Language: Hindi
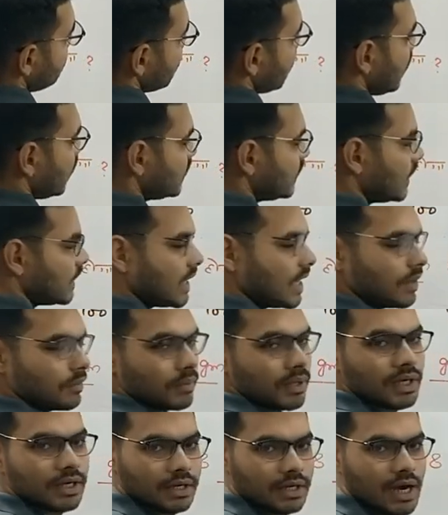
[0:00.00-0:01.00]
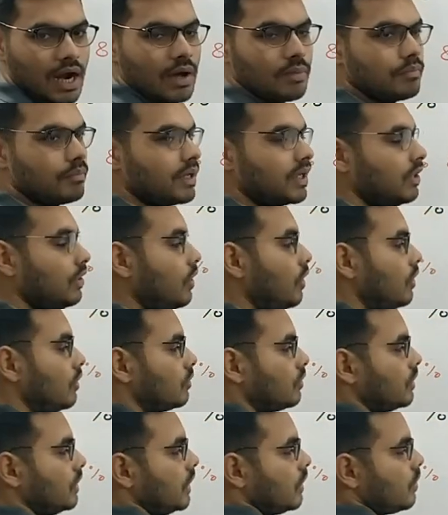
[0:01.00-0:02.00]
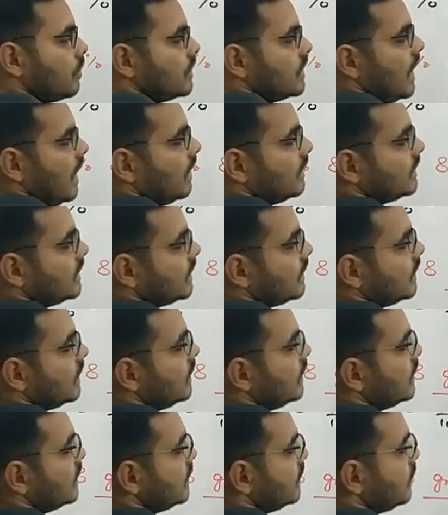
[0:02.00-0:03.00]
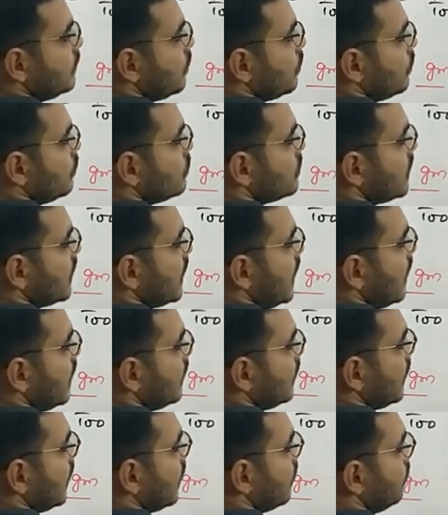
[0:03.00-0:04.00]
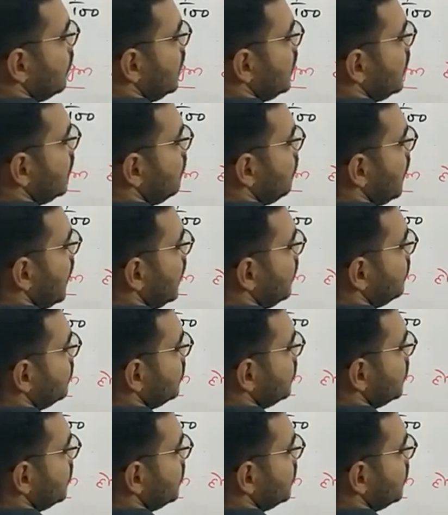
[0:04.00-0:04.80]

से कहा जाना है हमें ग्राम में तो देखो यहां जितनी डिजिट होगी उससे क्या कर देंगे मल्टीप्लाई